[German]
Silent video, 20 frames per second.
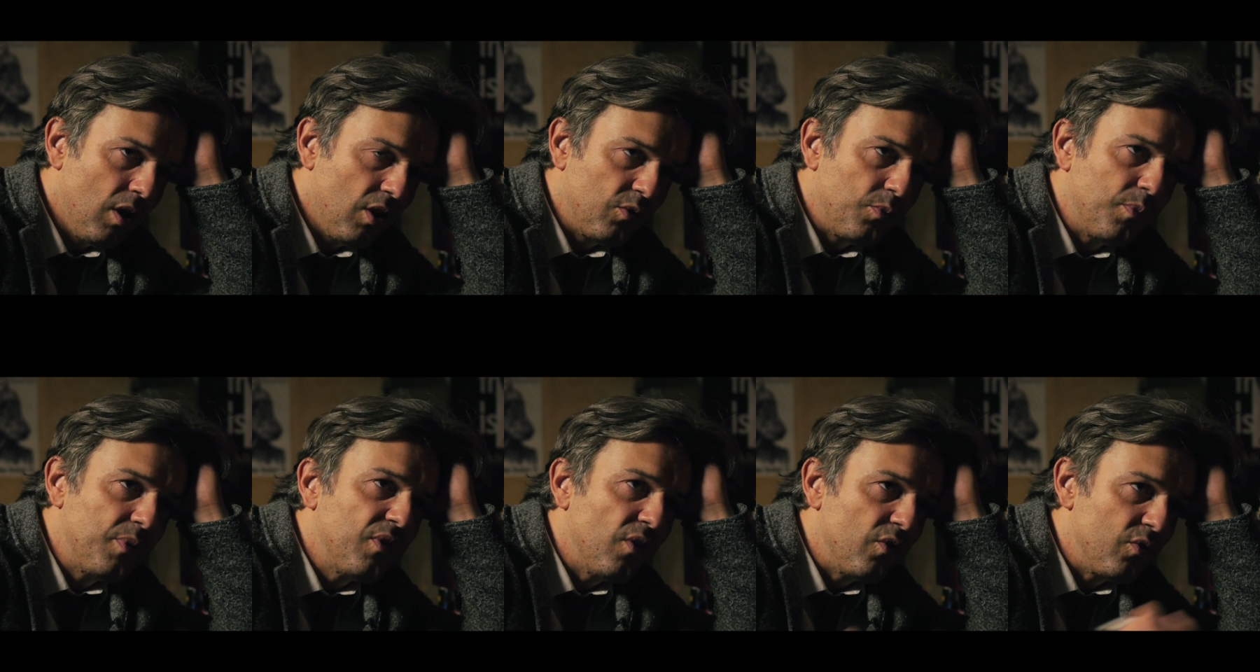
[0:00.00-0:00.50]

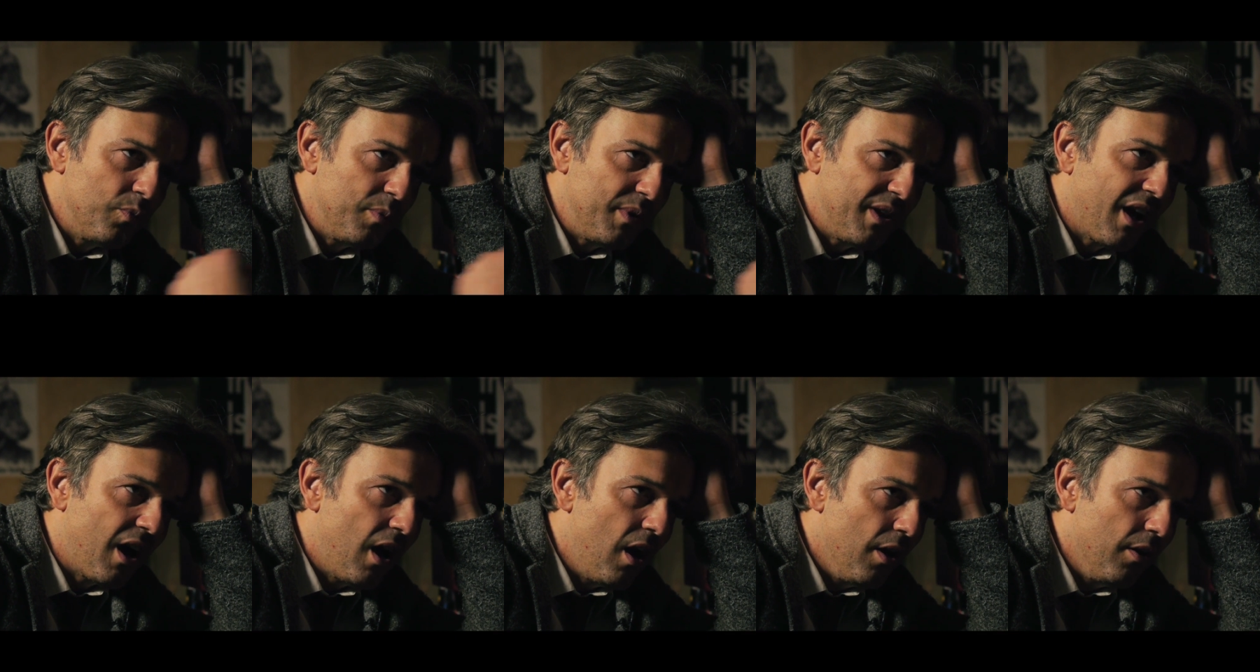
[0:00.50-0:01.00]
Also bist du aus dem
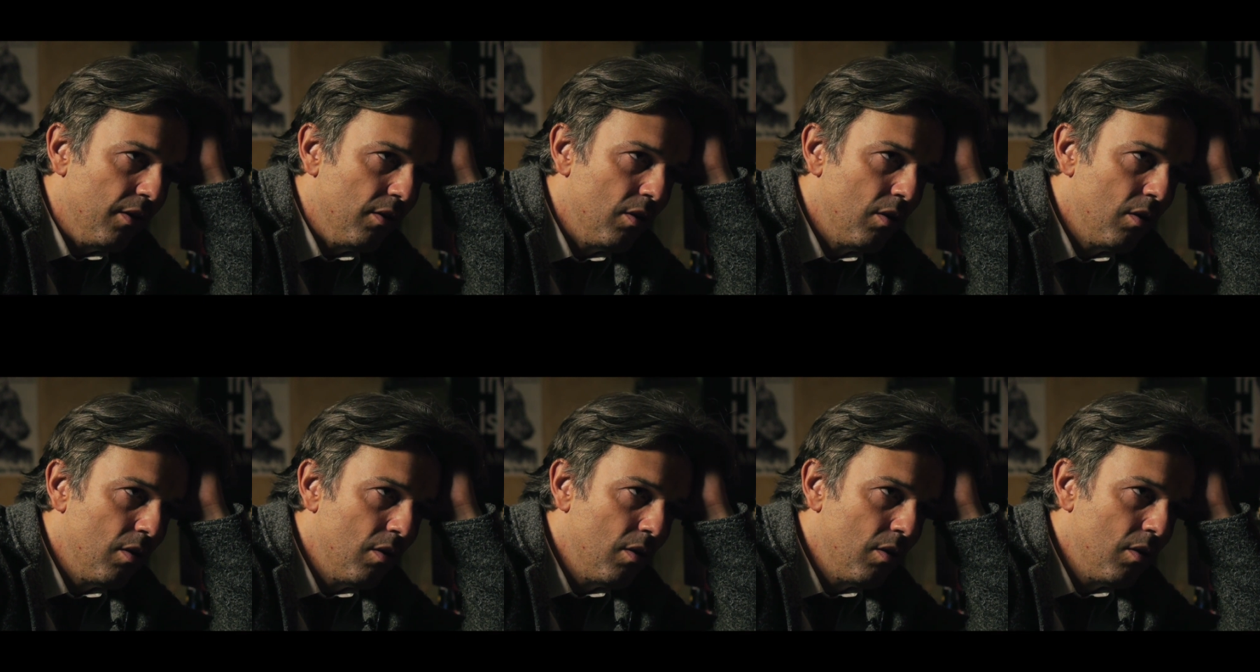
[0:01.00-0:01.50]
Iran.
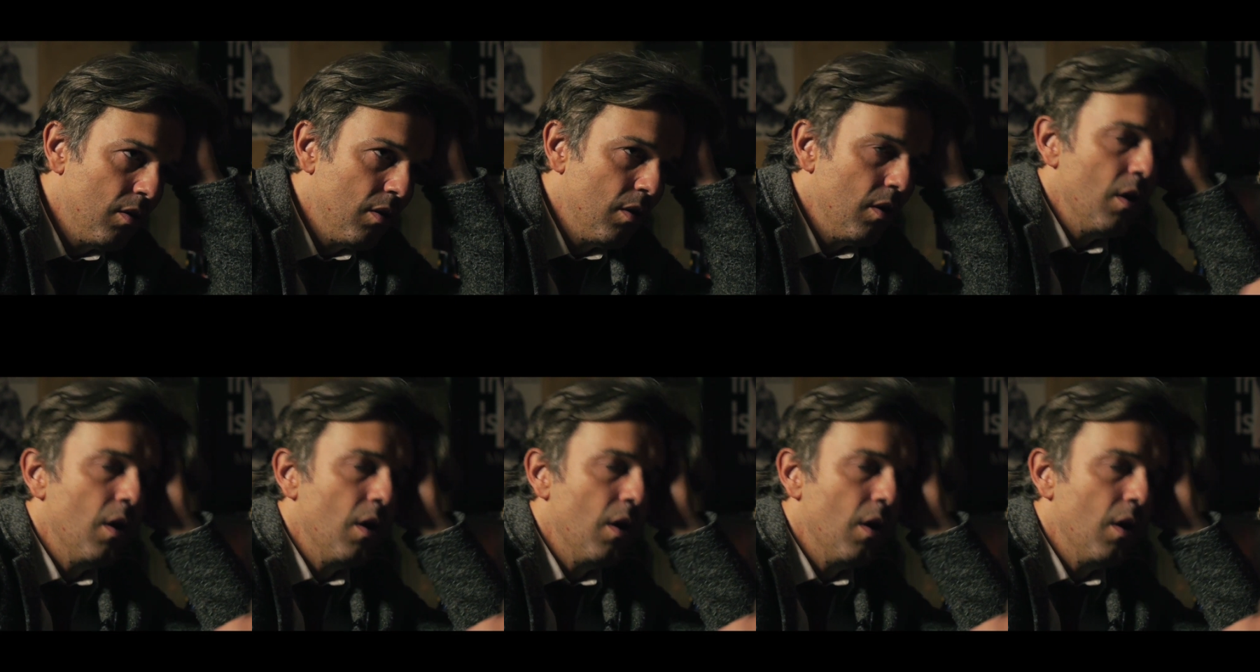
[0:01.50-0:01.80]
Genau.